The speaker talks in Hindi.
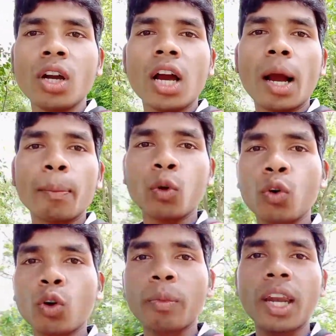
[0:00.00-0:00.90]
आप लोगों को
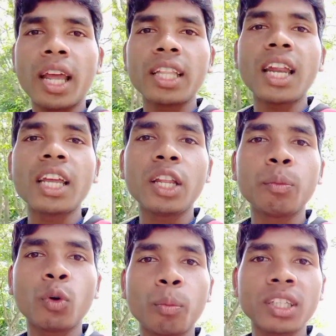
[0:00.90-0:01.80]
मेरा इतना ही
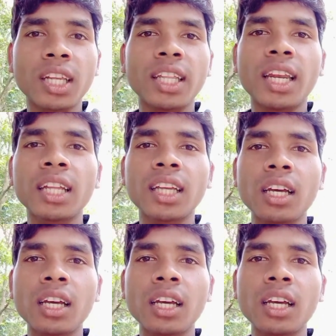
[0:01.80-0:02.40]
इन्फॉर्मेशन देना था